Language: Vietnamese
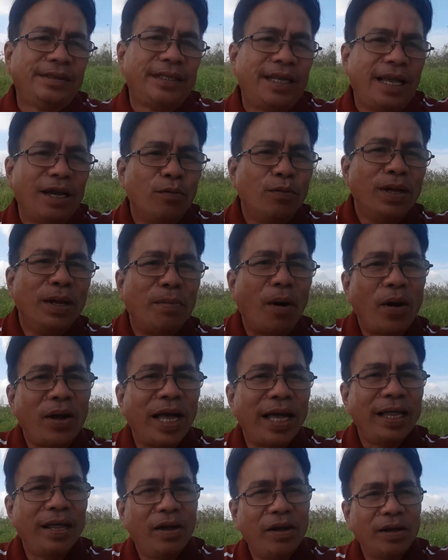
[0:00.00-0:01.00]
Thì cũng như mọi
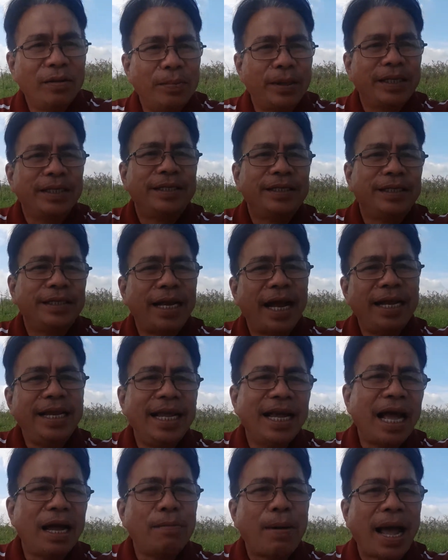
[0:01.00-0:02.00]
khi thôi mình đến
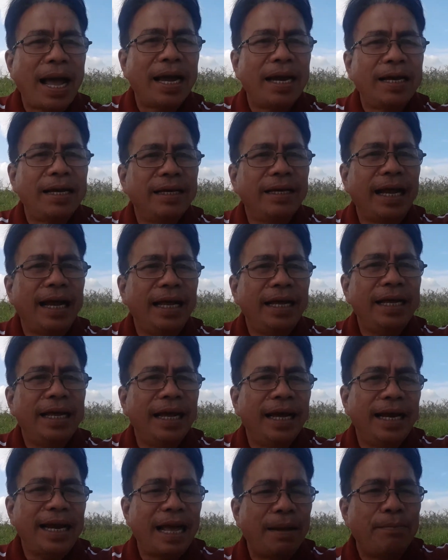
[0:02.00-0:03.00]
với các bạn để
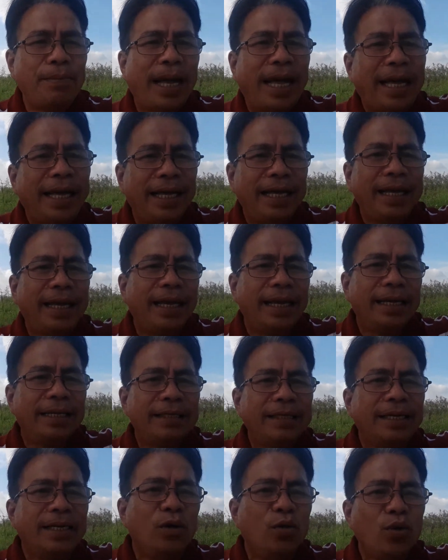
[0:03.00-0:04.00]
à, đem lại à, cái
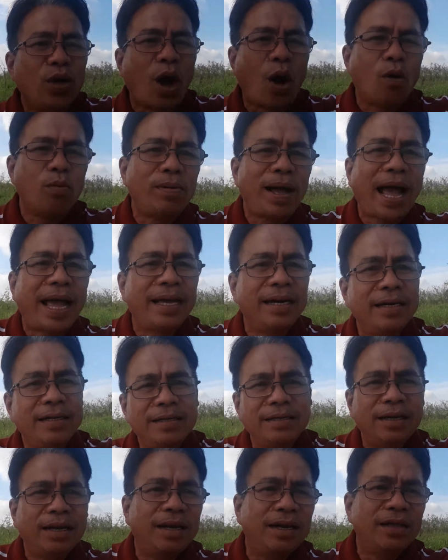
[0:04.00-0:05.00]
sự vui nhộn hài
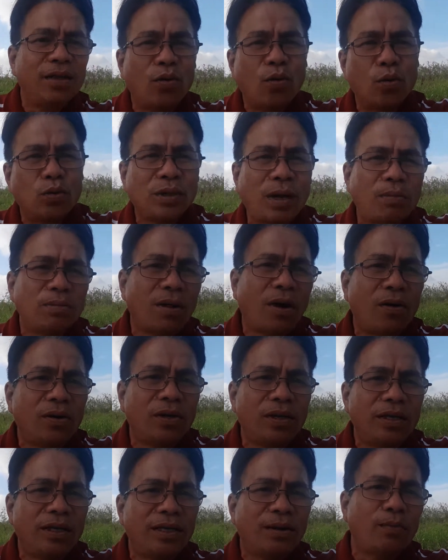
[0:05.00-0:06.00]
hước cho cuộc sống
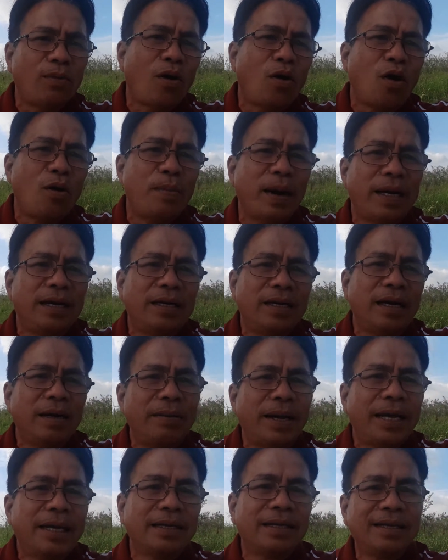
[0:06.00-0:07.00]
thôi Trong đó có mình nữa các
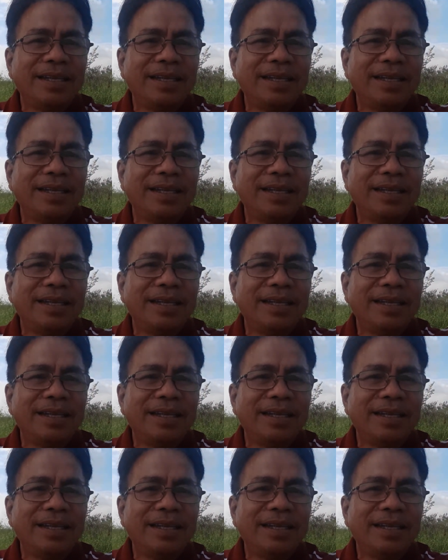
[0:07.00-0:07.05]
bạn